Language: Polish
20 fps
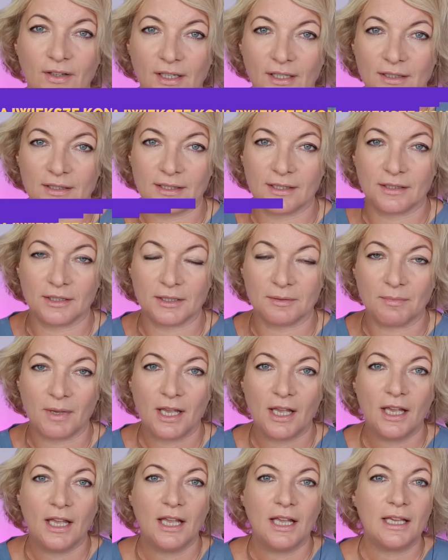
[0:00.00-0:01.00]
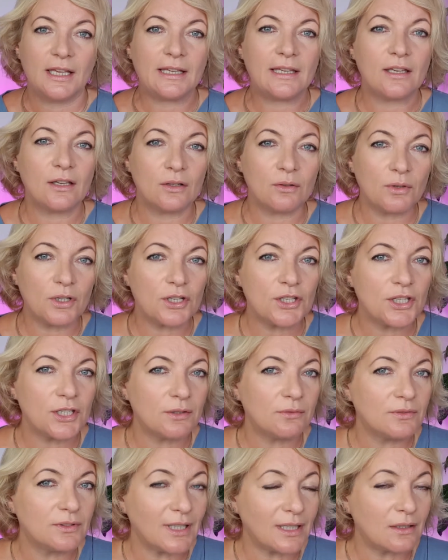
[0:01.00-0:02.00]
wakacyjnym. I kieruję
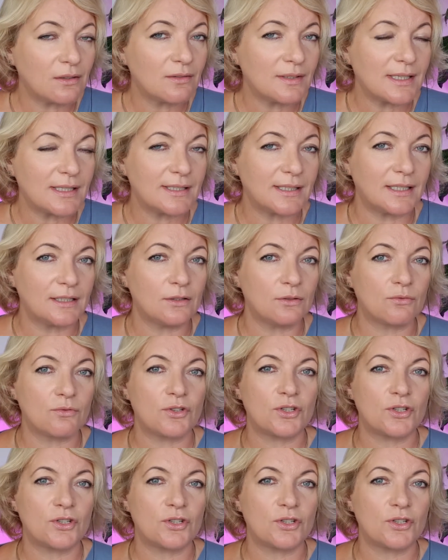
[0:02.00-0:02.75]
się taką zasadą,